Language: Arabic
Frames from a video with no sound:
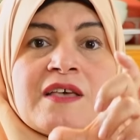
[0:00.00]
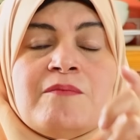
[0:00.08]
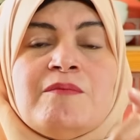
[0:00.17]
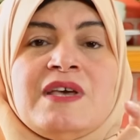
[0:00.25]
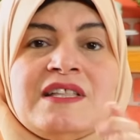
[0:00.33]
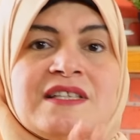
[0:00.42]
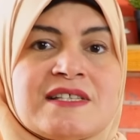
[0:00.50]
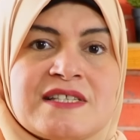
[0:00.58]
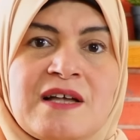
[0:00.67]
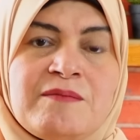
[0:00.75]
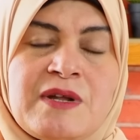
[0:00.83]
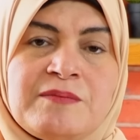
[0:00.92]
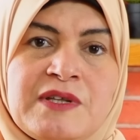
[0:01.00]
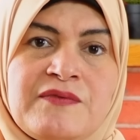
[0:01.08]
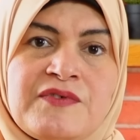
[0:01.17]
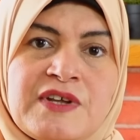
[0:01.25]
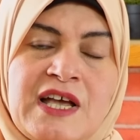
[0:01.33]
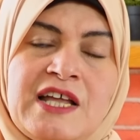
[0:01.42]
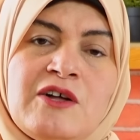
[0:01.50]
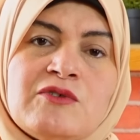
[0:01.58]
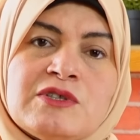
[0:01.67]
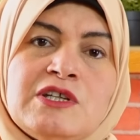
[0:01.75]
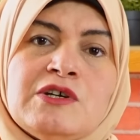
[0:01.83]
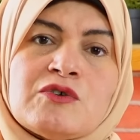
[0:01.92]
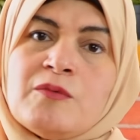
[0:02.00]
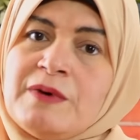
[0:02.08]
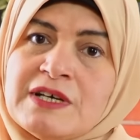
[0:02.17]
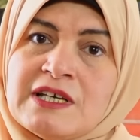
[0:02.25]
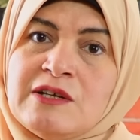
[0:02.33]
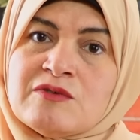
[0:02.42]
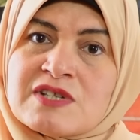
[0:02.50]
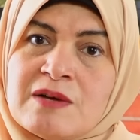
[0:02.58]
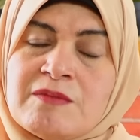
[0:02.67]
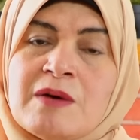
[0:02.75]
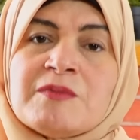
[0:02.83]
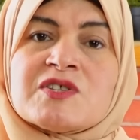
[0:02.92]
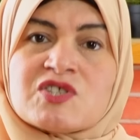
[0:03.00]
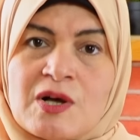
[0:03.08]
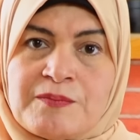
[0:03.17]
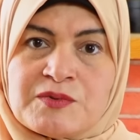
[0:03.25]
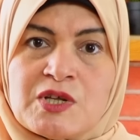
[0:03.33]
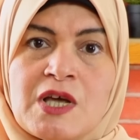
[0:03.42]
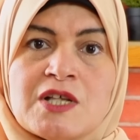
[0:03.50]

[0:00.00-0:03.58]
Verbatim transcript: كميه السمنه بتفرق انا قلت لك ربع كيلو سمنه بالظبط